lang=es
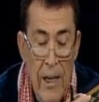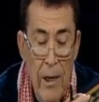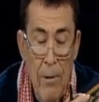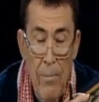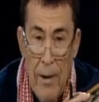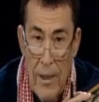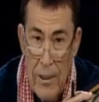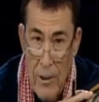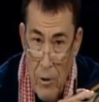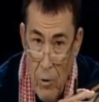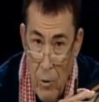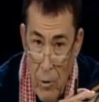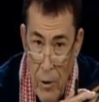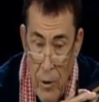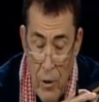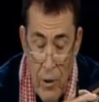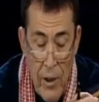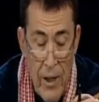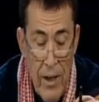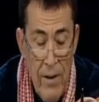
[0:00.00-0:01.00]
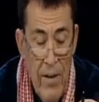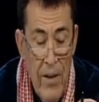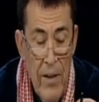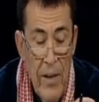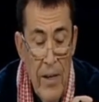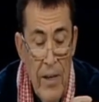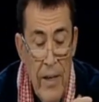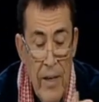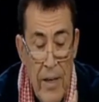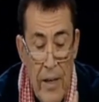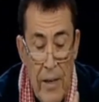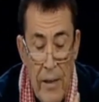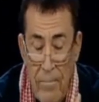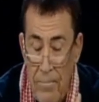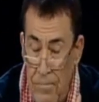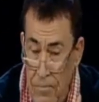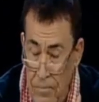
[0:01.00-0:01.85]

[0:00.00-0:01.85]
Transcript: del vascuence y que